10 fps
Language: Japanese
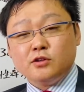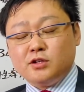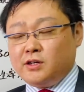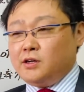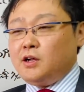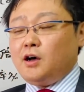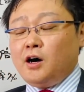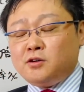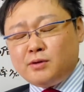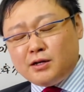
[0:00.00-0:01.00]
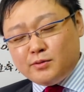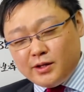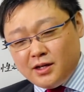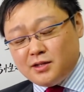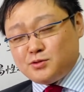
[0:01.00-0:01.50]
でね、あの番組
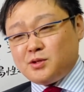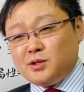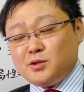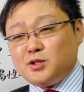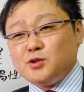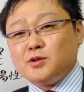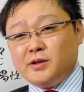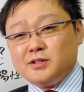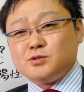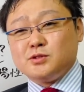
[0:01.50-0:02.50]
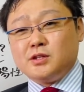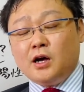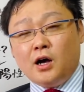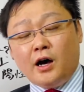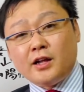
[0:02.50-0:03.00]
がひどいのはね、それで
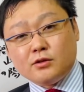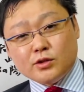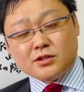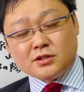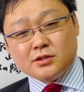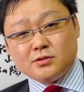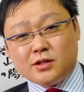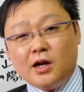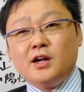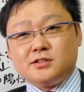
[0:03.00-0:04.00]
ね、はって私が言ったら、